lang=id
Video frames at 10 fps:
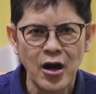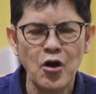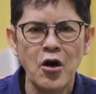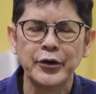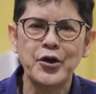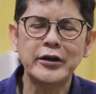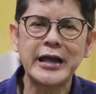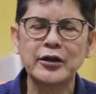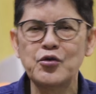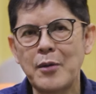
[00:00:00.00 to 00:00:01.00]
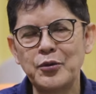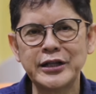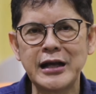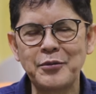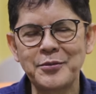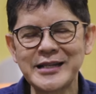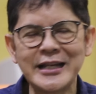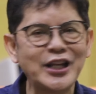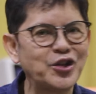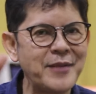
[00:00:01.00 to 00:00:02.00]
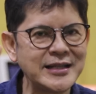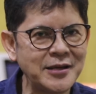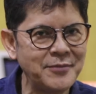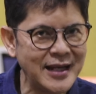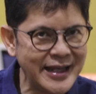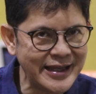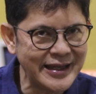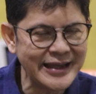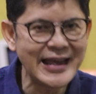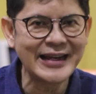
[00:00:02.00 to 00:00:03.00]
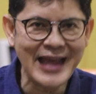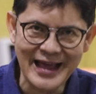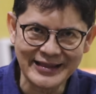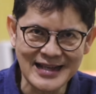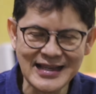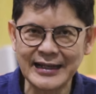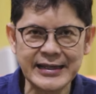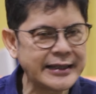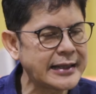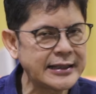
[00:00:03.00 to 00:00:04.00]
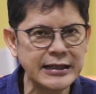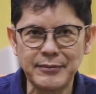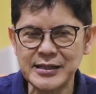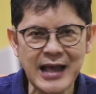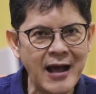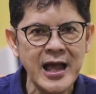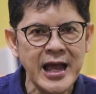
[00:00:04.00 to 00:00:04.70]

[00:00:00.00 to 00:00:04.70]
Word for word: Loh dok yang 20-30% itu masih milik yang di atas. Artinya kita tidak bisa